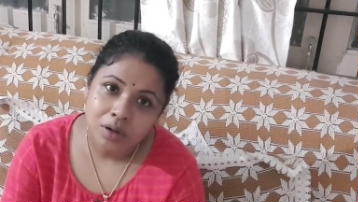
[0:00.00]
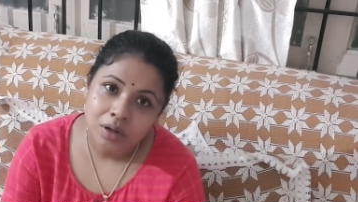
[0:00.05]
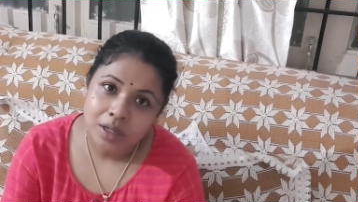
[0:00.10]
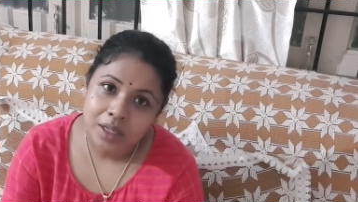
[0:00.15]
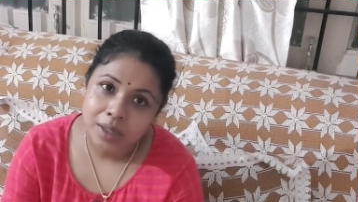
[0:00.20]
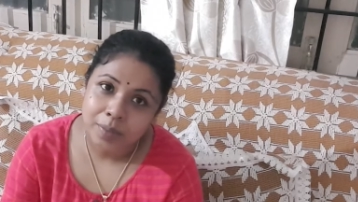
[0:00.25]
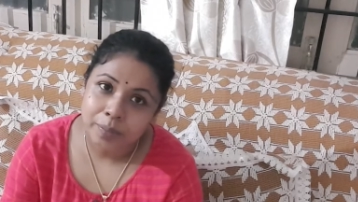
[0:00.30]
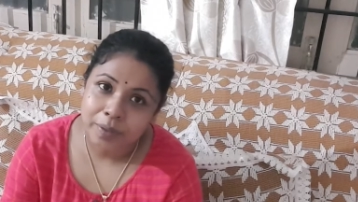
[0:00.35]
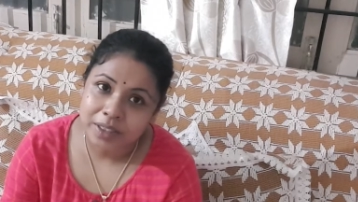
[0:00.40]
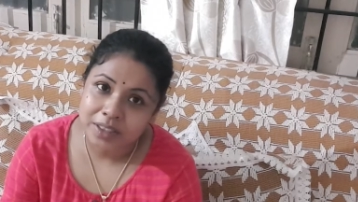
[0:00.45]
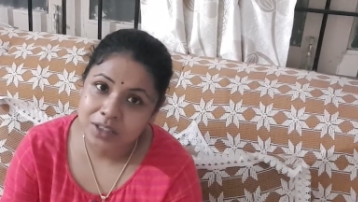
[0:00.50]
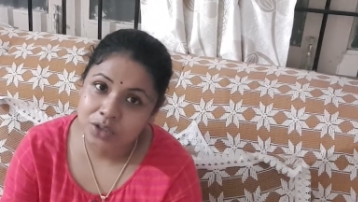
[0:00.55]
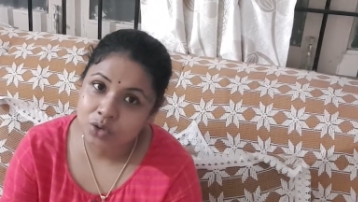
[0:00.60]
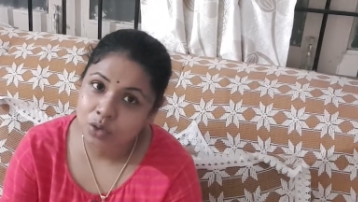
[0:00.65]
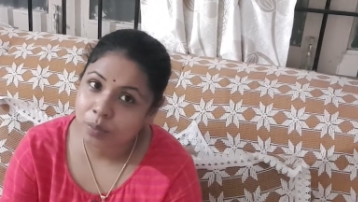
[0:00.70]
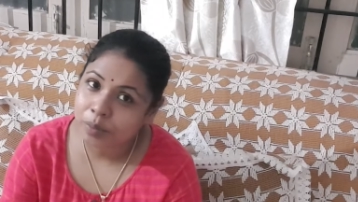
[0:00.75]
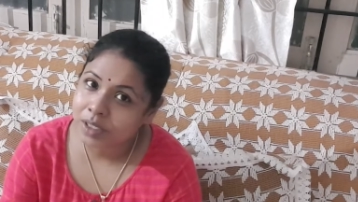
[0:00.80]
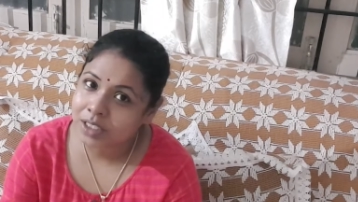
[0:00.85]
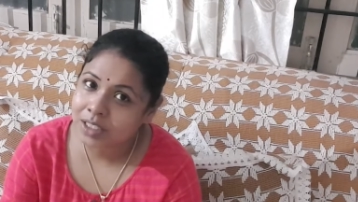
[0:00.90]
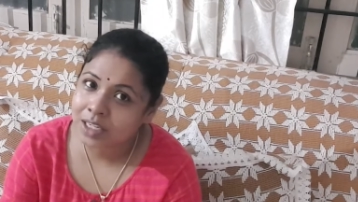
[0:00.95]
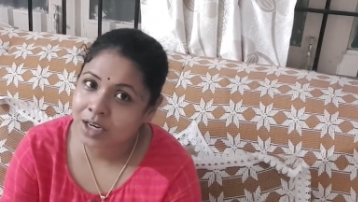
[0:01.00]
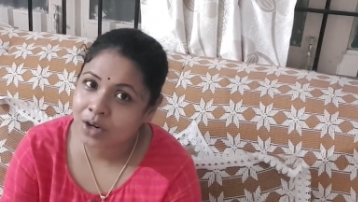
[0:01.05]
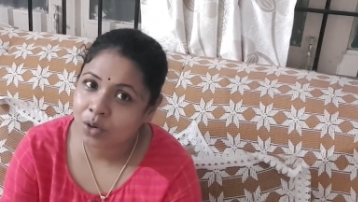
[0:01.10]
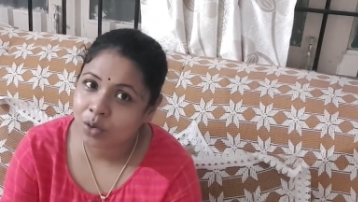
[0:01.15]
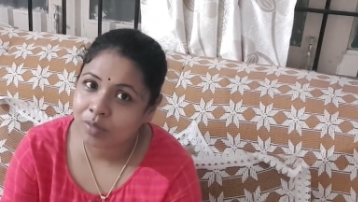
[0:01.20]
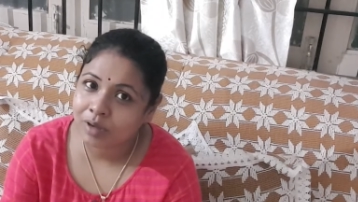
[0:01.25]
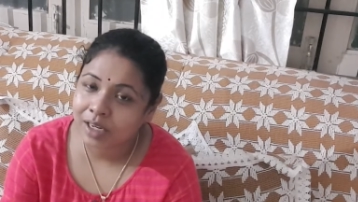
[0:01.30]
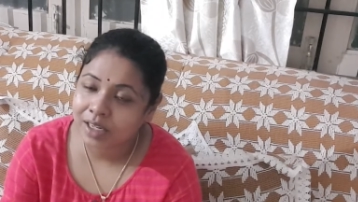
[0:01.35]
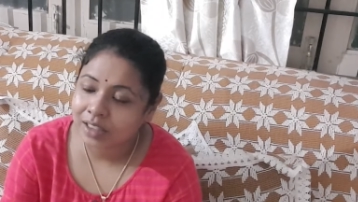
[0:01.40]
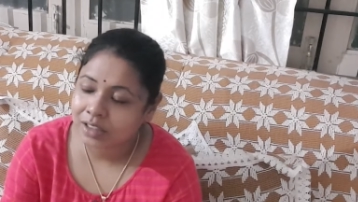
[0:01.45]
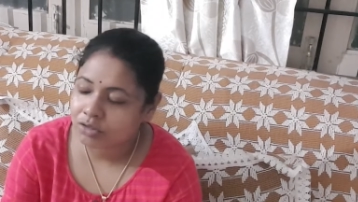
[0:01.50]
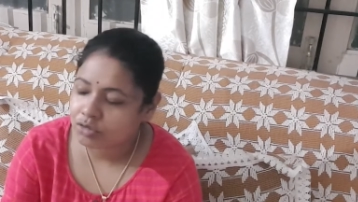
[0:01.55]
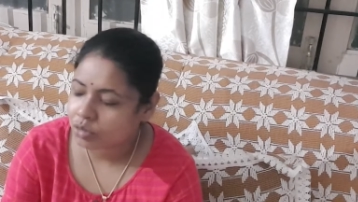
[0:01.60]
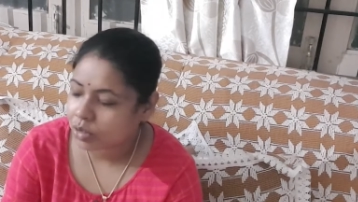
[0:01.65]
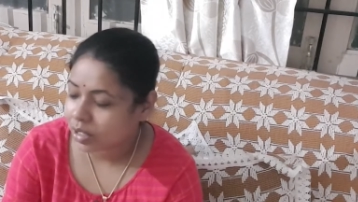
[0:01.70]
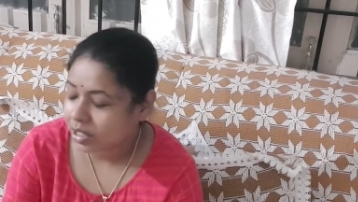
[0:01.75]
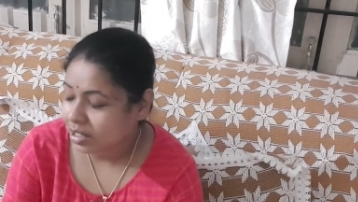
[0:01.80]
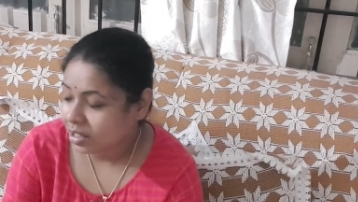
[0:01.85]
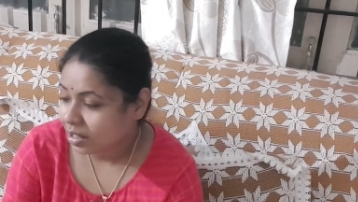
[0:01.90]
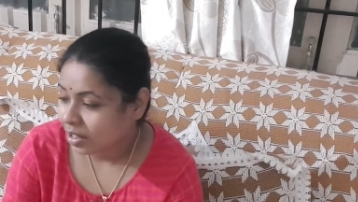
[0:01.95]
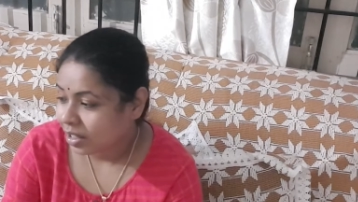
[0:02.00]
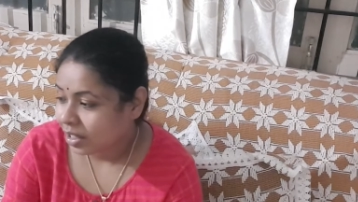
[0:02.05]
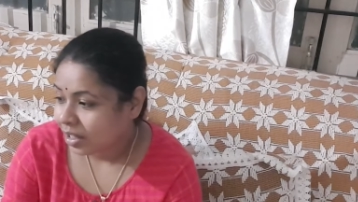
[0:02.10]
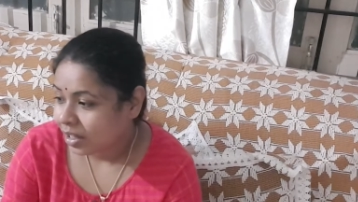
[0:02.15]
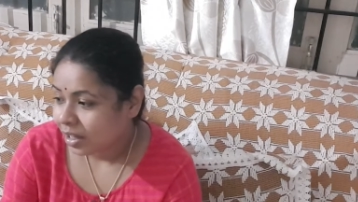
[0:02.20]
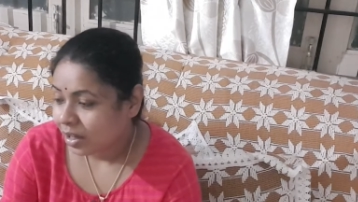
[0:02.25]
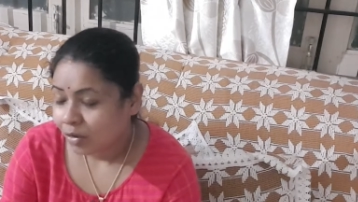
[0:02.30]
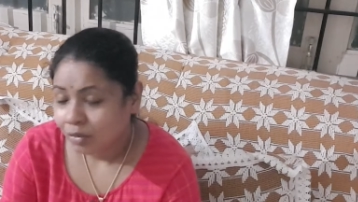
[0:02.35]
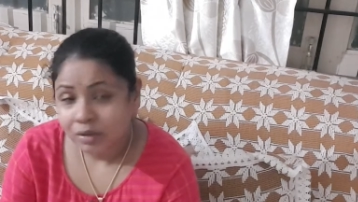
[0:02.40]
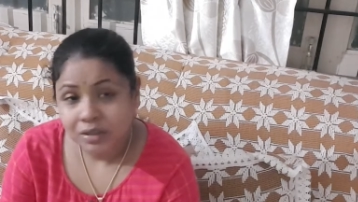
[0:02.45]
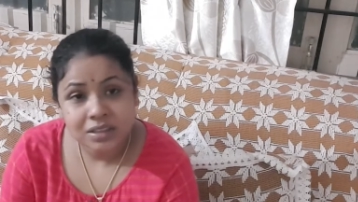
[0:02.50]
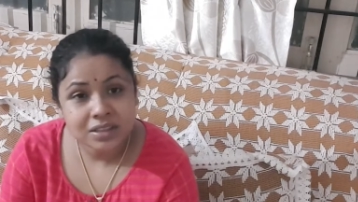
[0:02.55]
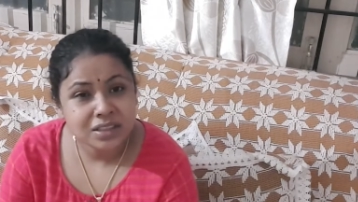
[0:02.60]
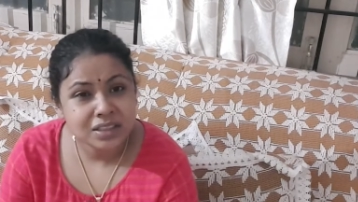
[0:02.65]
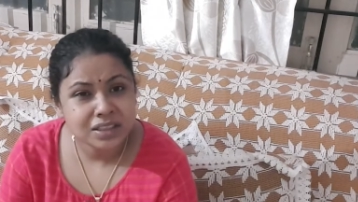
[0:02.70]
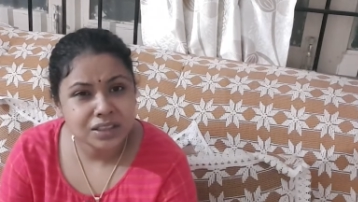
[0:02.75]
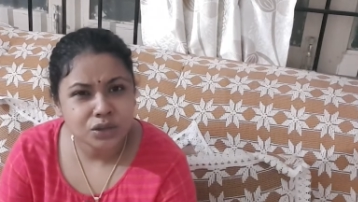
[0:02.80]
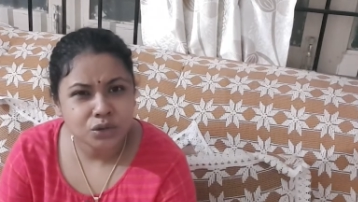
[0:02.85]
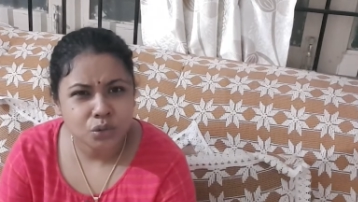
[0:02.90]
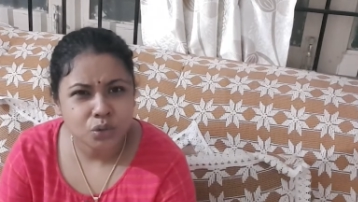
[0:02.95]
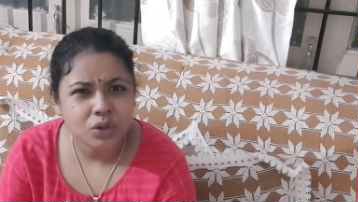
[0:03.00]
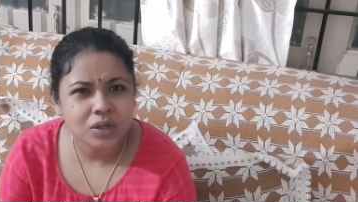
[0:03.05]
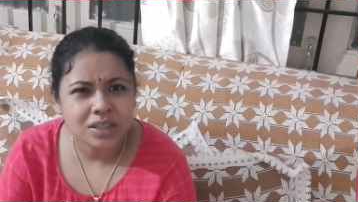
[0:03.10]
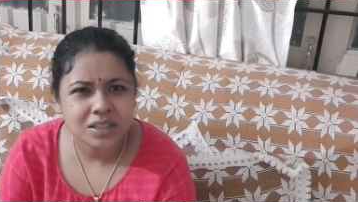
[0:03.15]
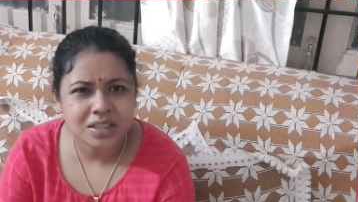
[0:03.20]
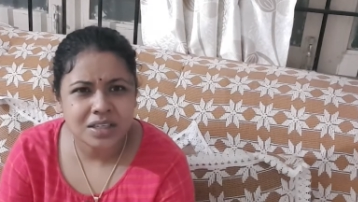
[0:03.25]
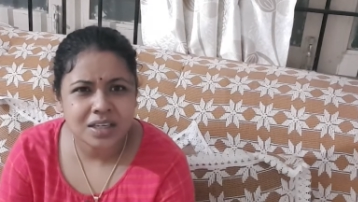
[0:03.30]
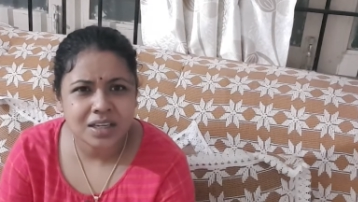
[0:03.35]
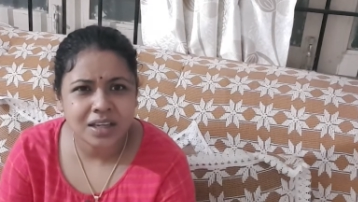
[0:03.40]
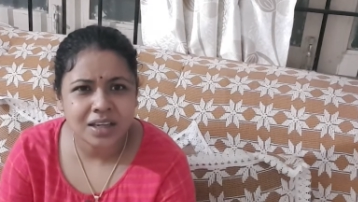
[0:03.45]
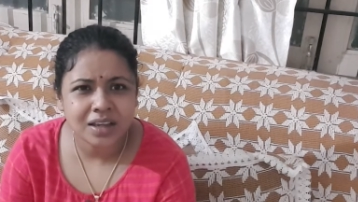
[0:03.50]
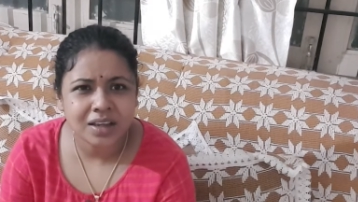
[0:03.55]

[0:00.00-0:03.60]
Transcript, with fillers: या पैसे दो पैसे लो वाली जो है और इसलिए थोड़ी सी